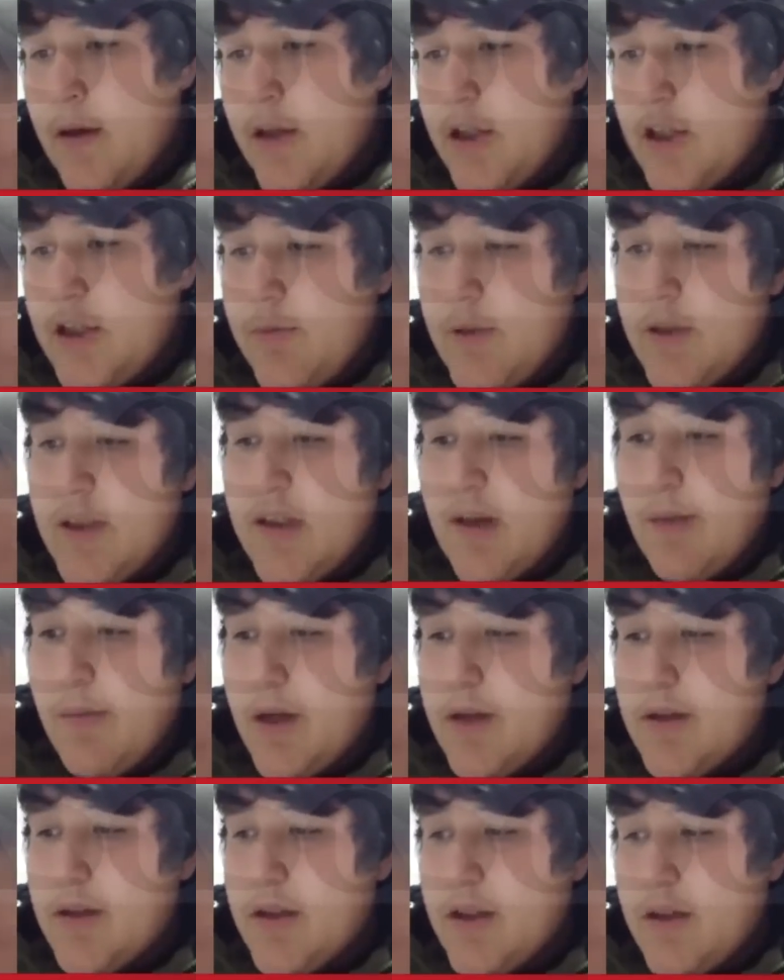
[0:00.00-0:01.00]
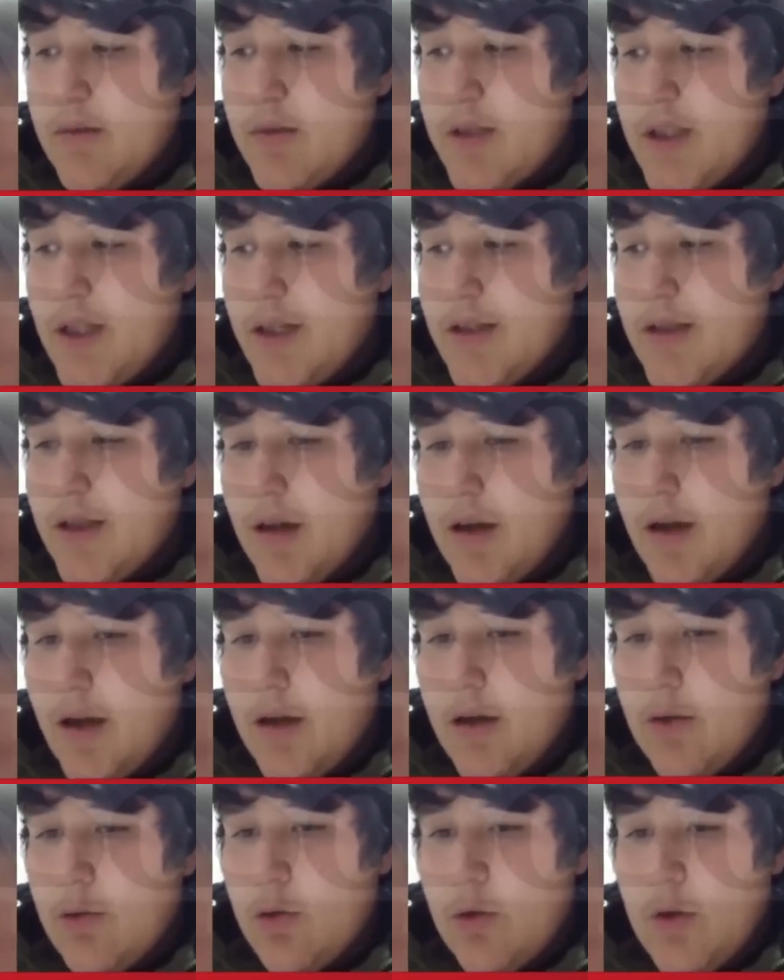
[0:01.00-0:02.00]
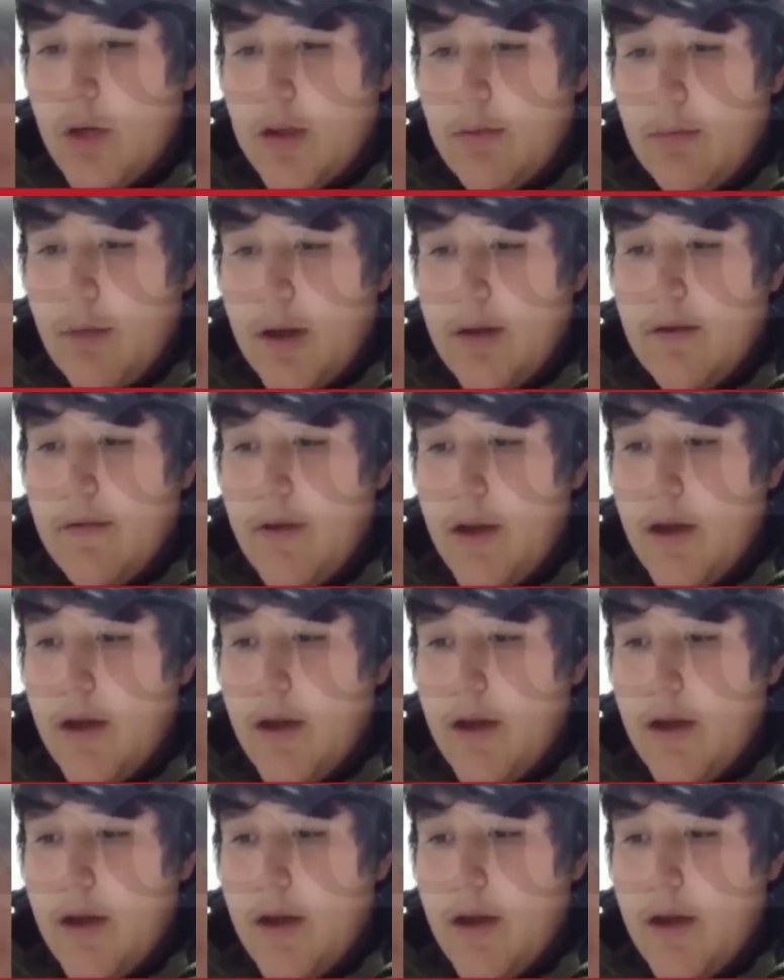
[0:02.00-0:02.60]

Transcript: Hiçbir zaman kimseyi zarara uğratmak